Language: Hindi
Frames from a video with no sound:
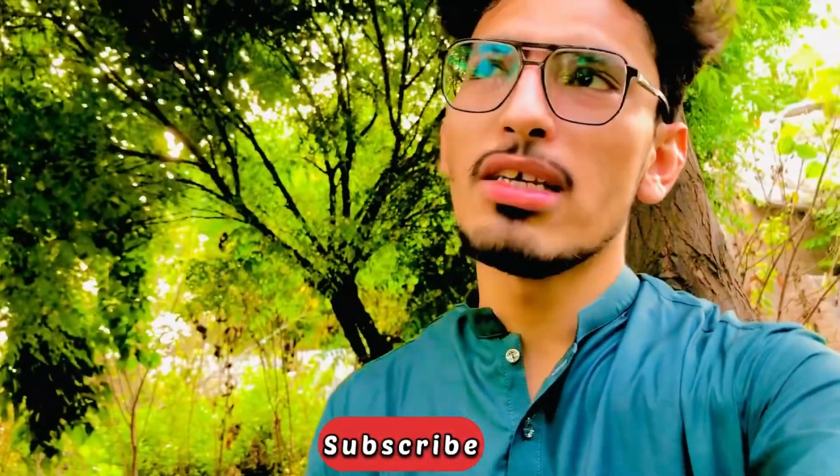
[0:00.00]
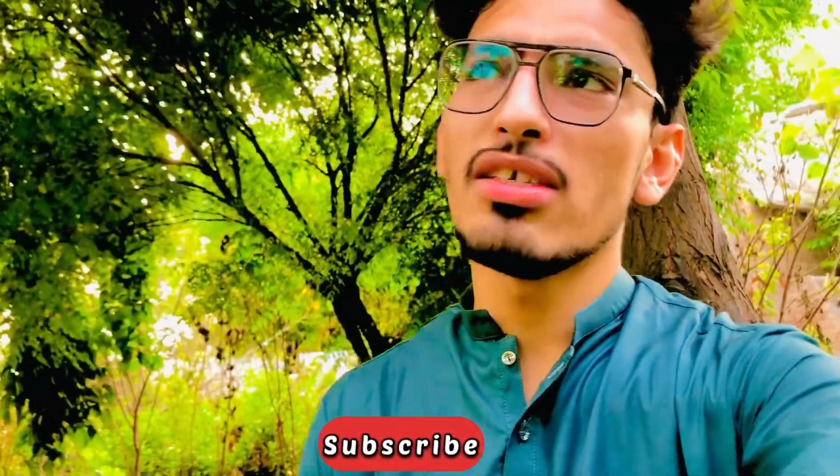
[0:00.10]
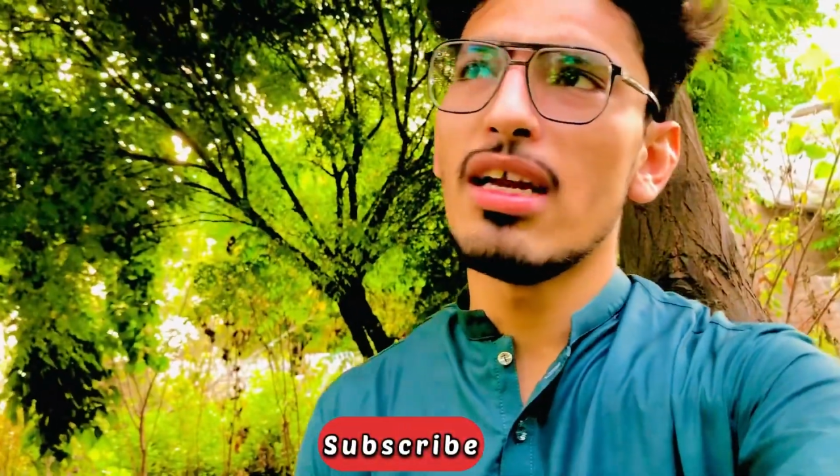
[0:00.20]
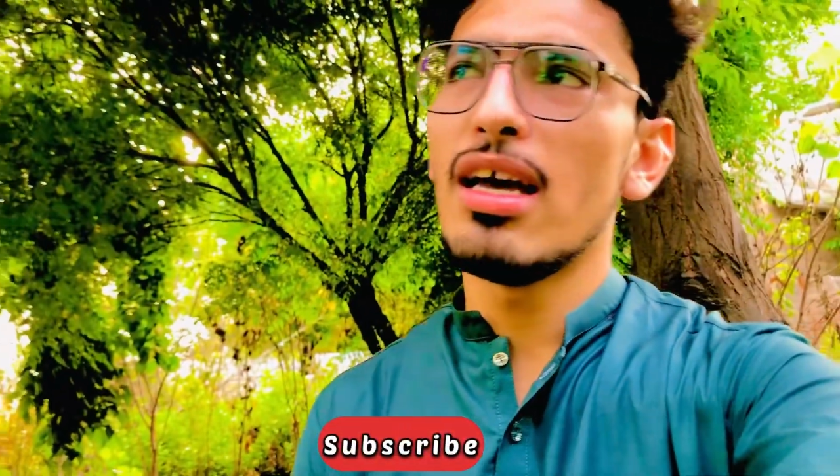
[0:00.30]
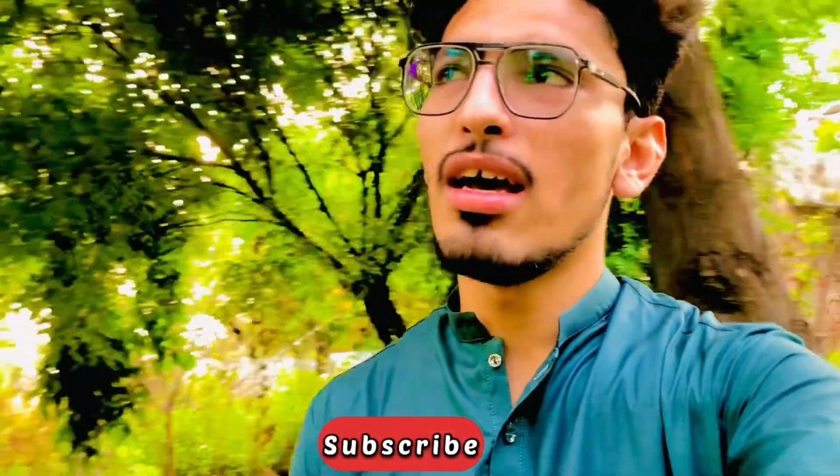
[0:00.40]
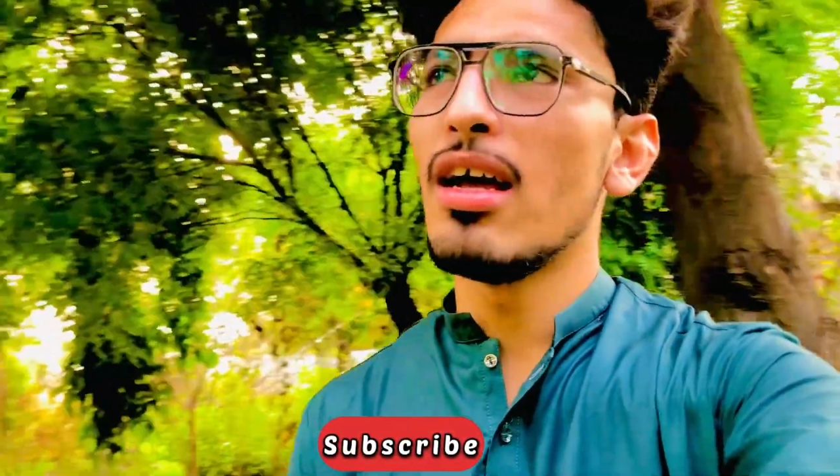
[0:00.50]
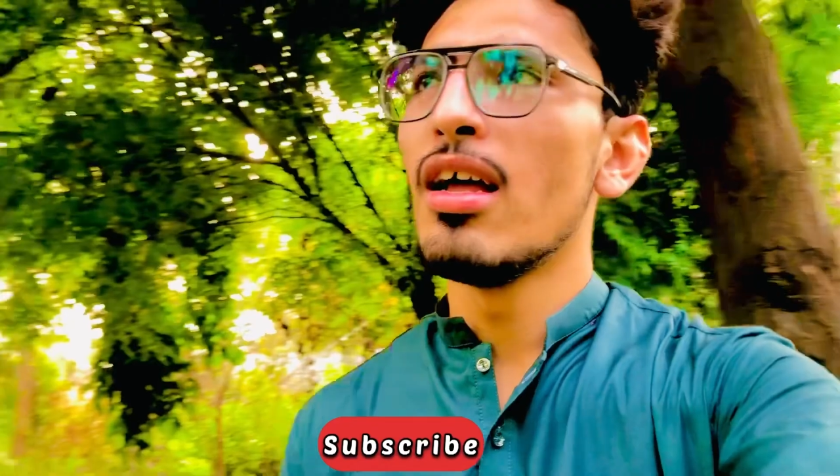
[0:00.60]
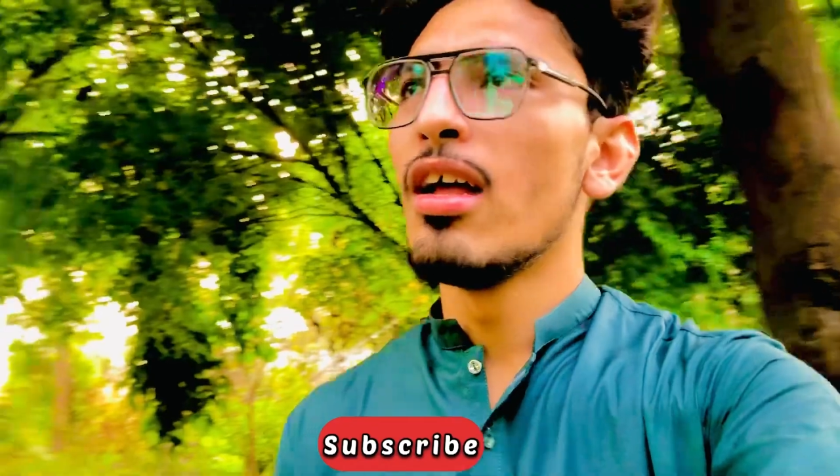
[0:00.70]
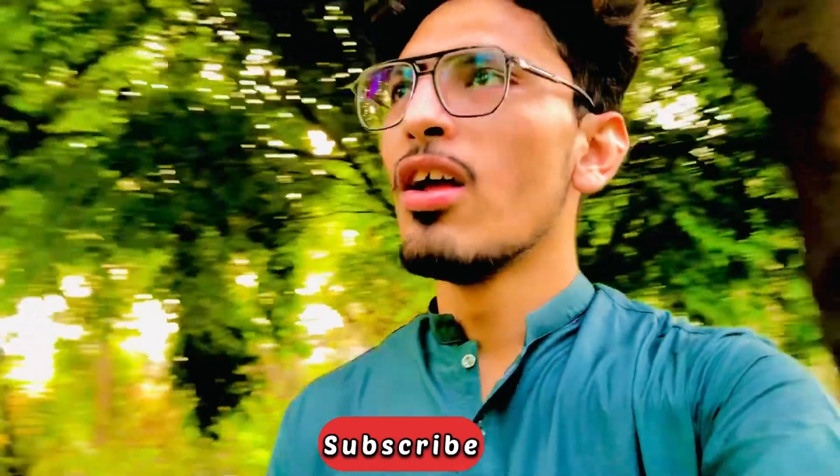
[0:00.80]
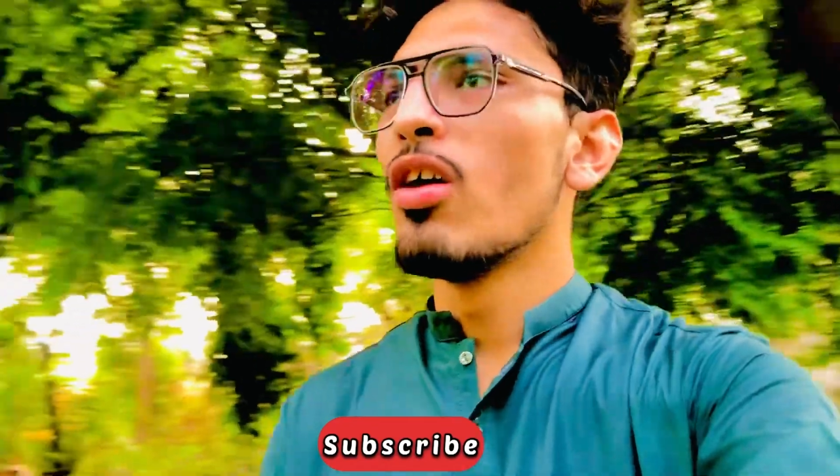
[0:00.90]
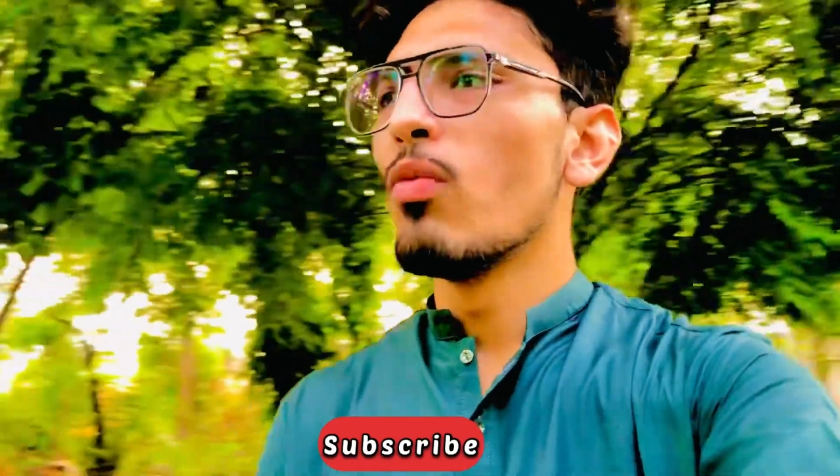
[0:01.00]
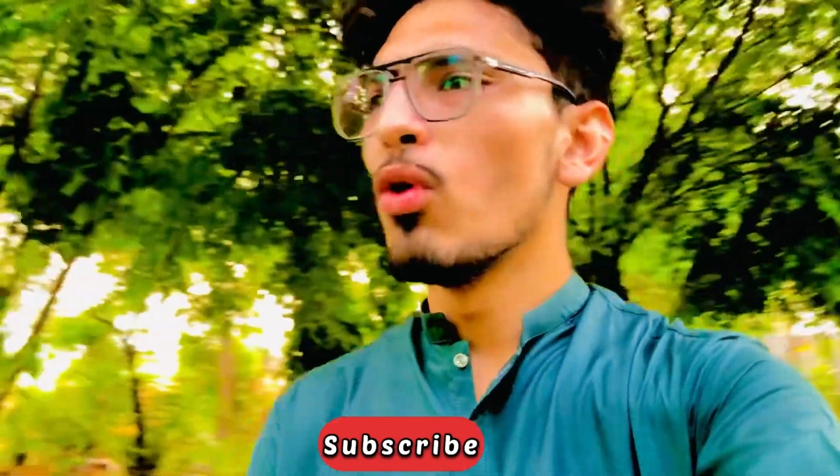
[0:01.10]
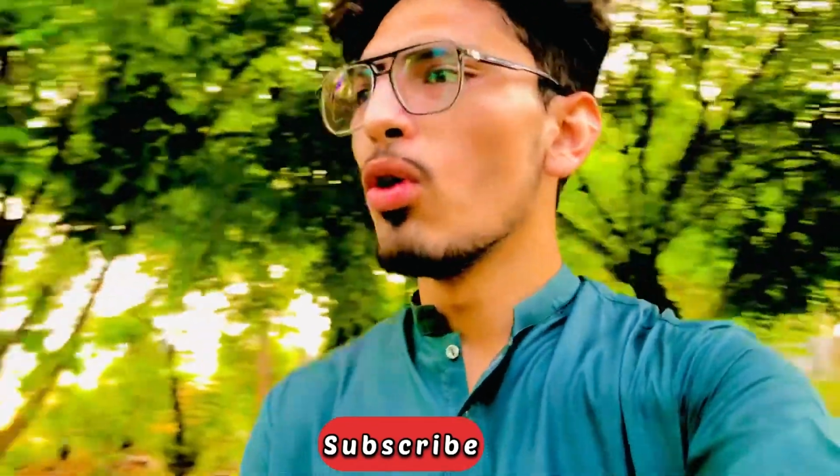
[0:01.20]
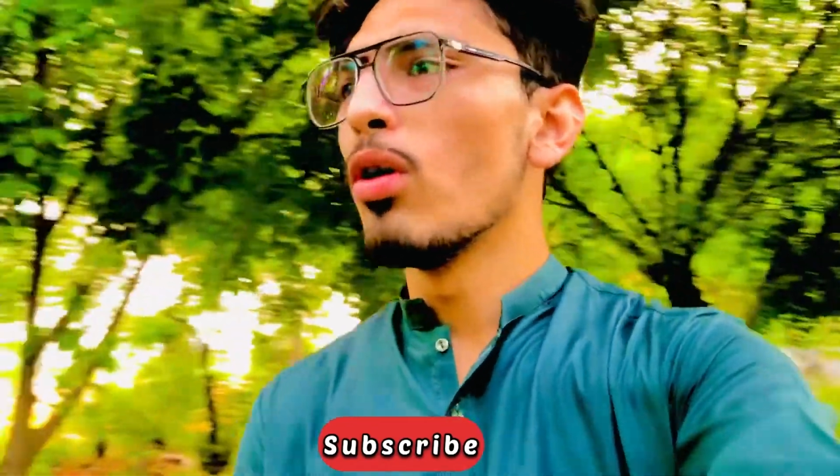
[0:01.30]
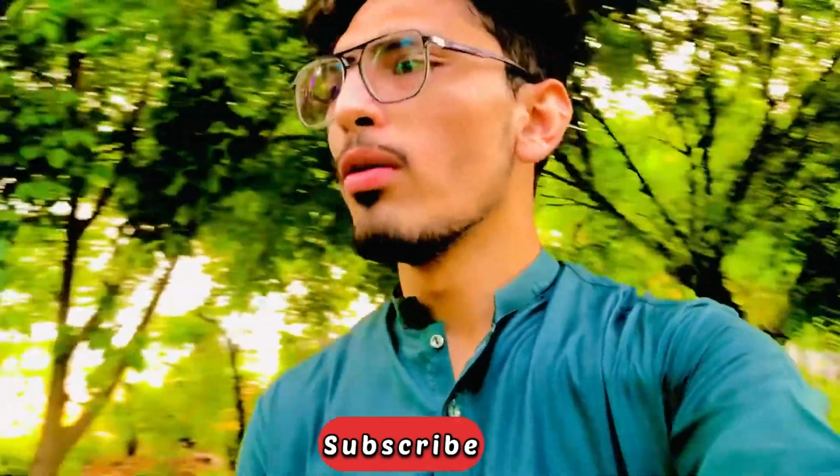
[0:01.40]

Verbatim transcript: माशाल्लाह वो